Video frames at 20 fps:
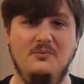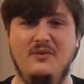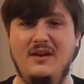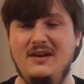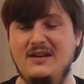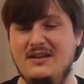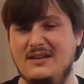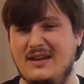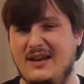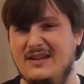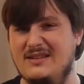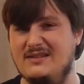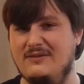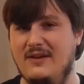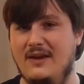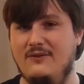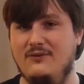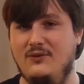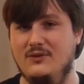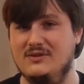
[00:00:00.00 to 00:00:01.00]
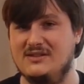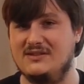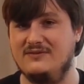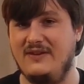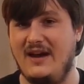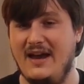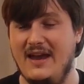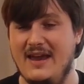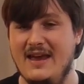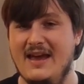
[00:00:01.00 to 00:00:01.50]
Wendigkeitswert von
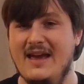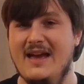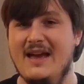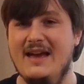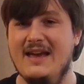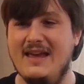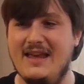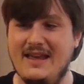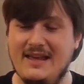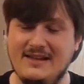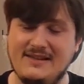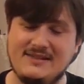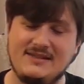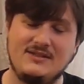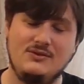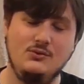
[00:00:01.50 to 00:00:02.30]
zwei, ist